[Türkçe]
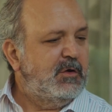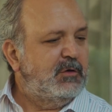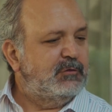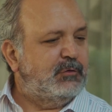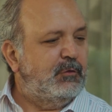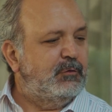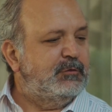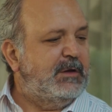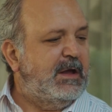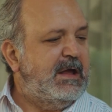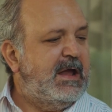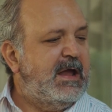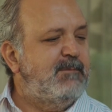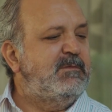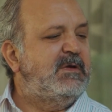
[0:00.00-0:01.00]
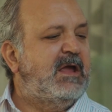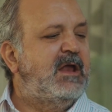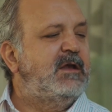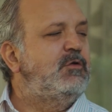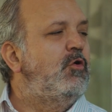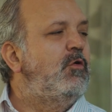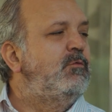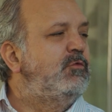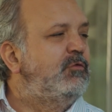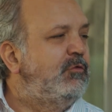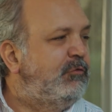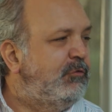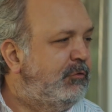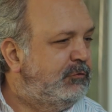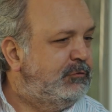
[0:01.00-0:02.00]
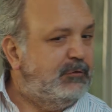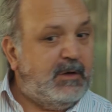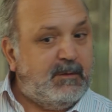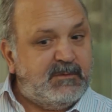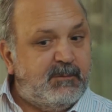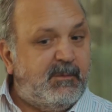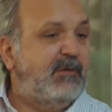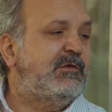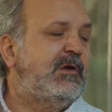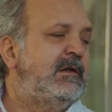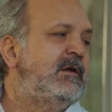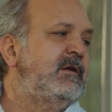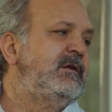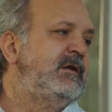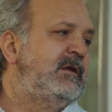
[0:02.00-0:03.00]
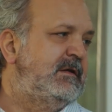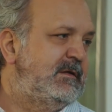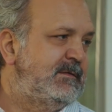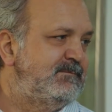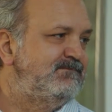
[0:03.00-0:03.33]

Sonunda hem kendi ömrünü çürütür hem de başkalarınınkini.